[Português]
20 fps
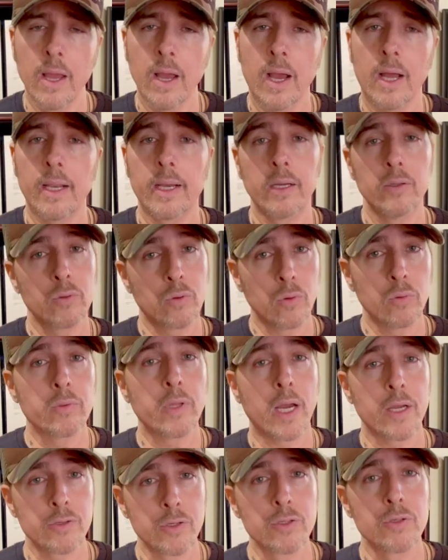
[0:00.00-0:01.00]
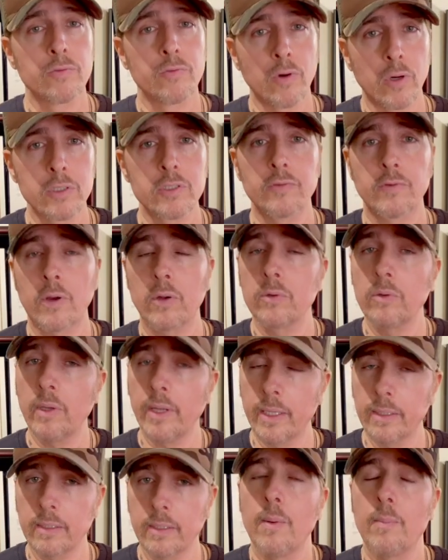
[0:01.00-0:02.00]
alegando contagem de votos
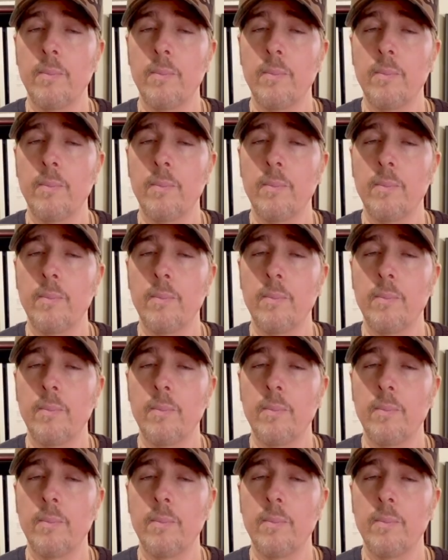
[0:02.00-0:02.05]
fraudulenta,